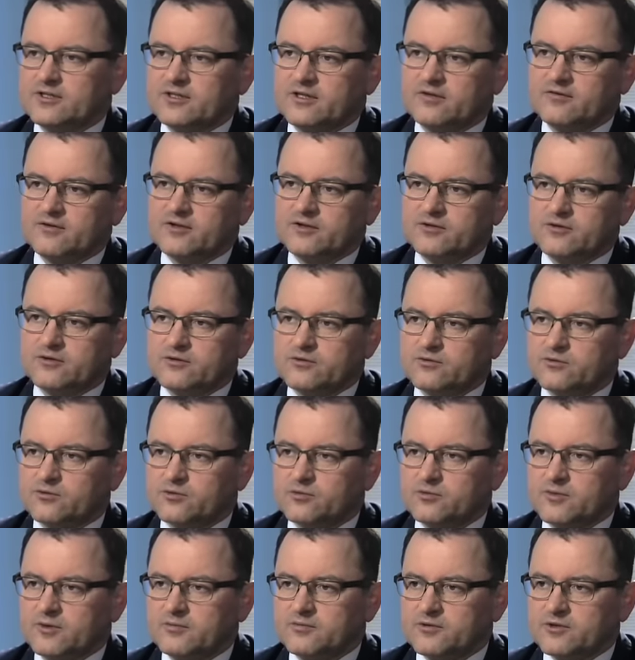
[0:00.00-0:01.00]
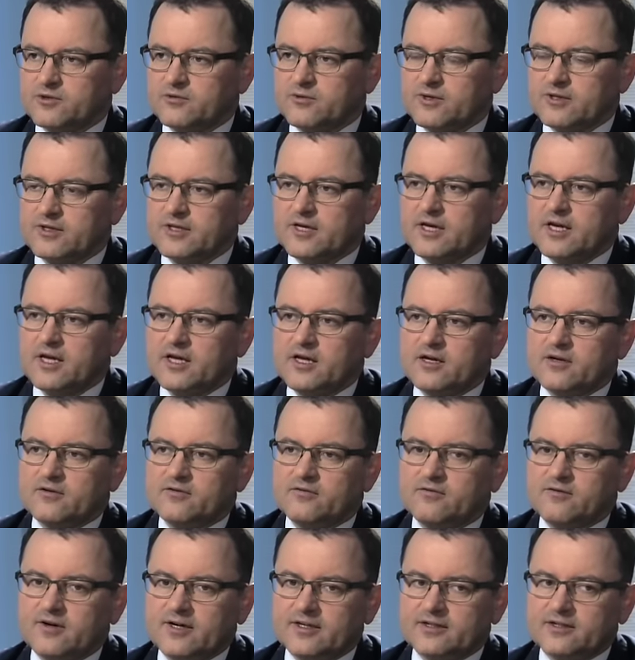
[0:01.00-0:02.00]
trafiać do służb. Na przykład
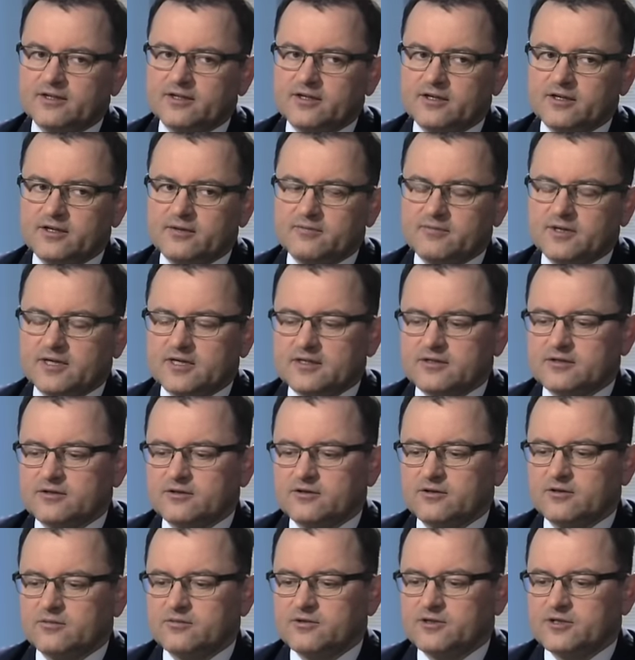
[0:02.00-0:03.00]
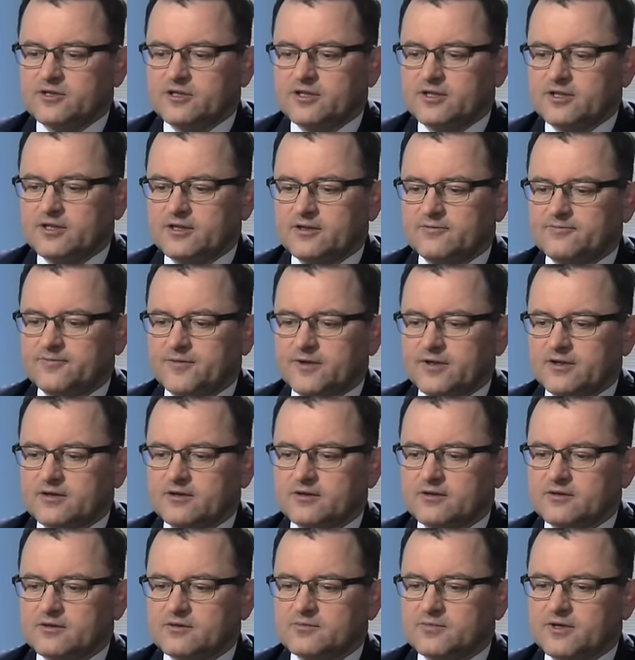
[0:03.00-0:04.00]
w Anglii bardzo dobrze
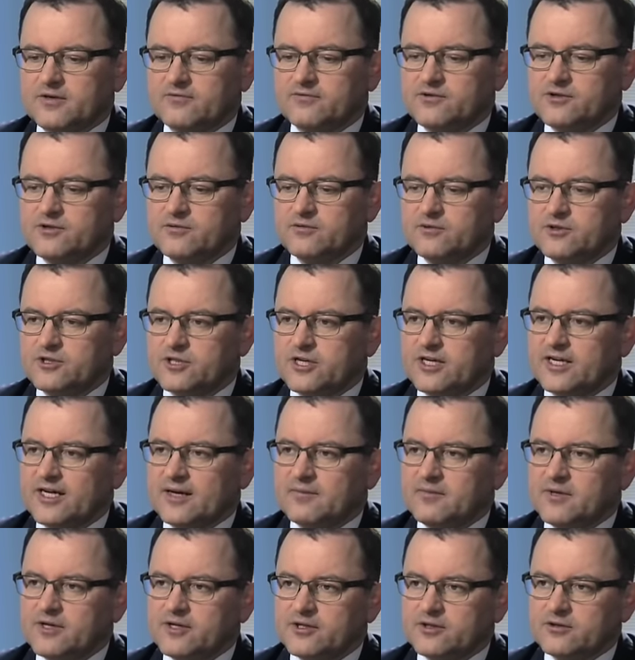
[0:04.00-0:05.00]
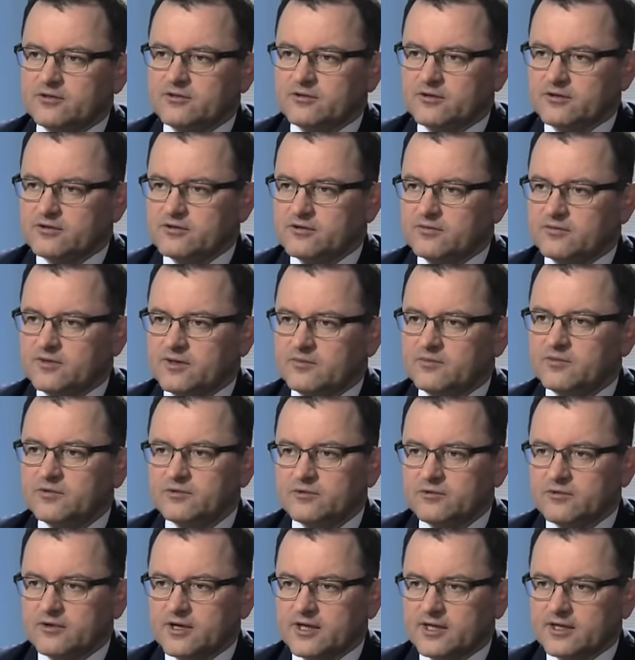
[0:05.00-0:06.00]
y, sprawdziły się kamery, które są na
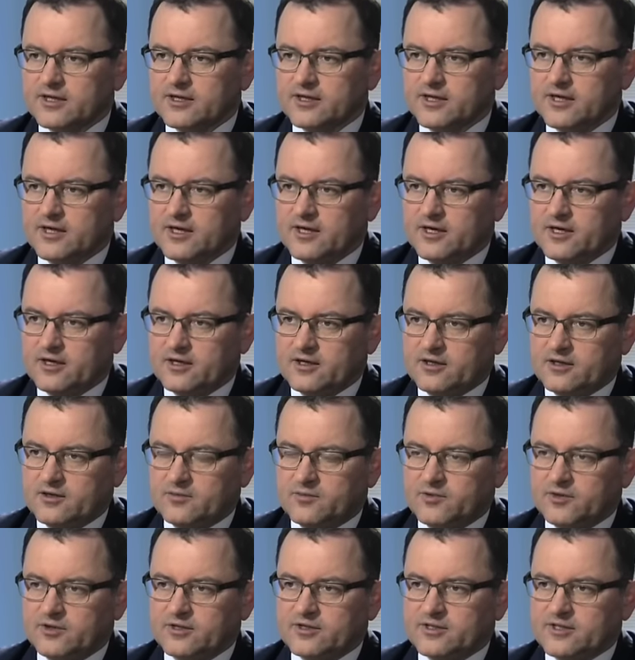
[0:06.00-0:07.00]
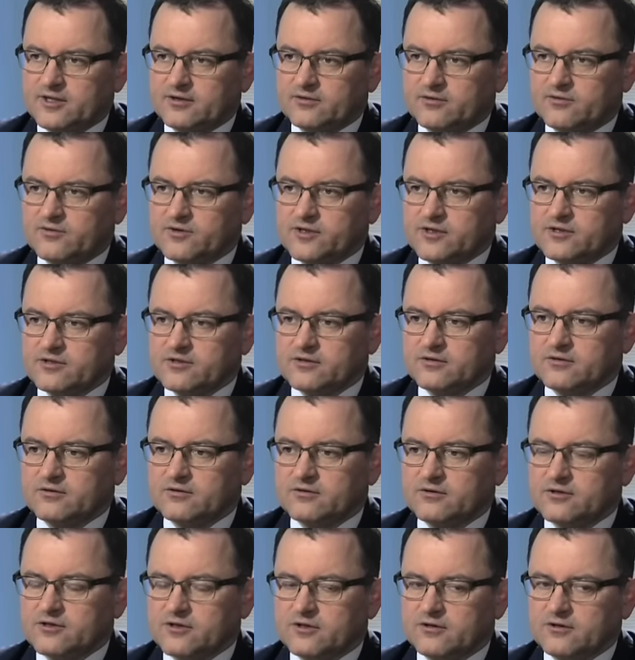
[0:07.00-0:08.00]
mundurach e, policjantów. Często
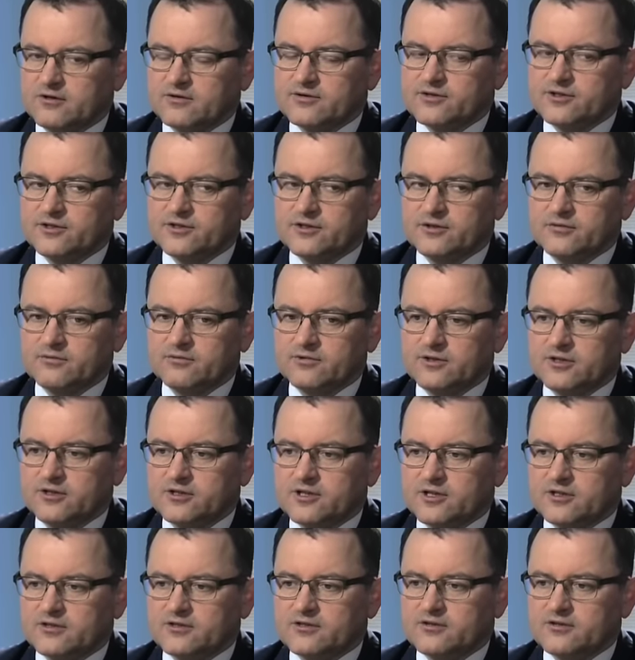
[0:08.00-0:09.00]
ciągnące się długi czas